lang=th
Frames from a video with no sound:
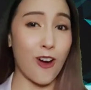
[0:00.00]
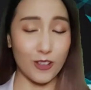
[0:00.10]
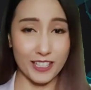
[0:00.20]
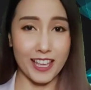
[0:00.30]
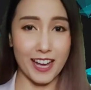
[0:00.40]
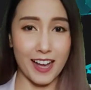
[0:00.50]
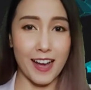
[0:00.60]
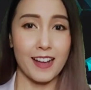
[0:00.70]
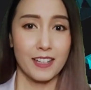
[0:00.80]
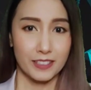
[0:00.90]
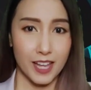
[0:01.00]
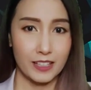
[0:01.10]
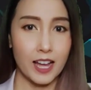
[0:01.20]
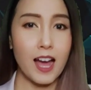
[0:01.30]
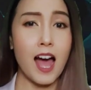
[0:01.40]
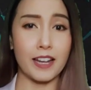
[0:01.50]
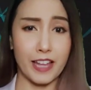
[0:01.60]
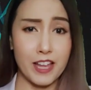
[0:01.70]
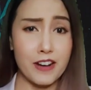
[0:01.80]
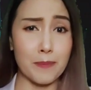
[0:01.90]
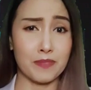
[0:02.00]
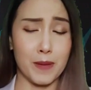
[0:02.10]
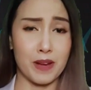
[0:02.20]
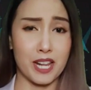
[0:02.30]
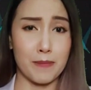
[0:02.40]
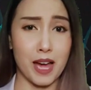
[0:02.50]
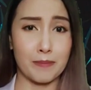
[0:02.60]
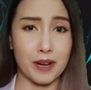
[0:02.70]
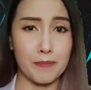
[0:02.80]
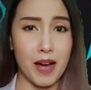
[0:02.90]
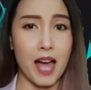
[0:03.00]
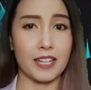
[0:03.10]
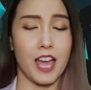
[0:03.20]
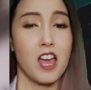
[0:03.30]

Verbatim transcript: ท้องเสียค่ะ แต่ถ้าหากได้รับในปริมาณมากๆ เนี่ย